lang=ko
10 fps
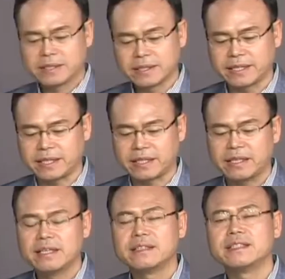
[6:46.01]
특히
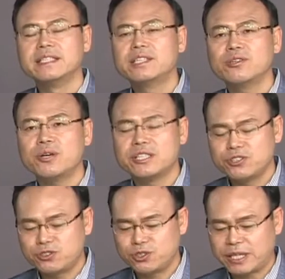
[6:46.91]
리더의
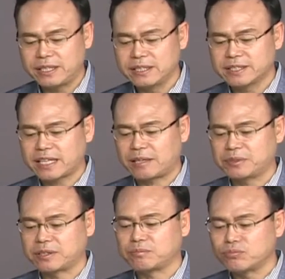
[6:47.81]
이치에 있는
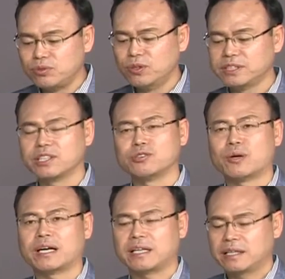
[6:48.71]
사람은
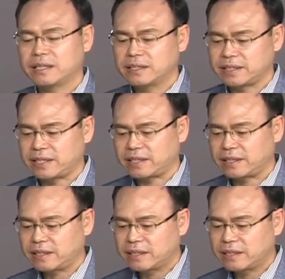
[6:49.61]
물론이거니와 예,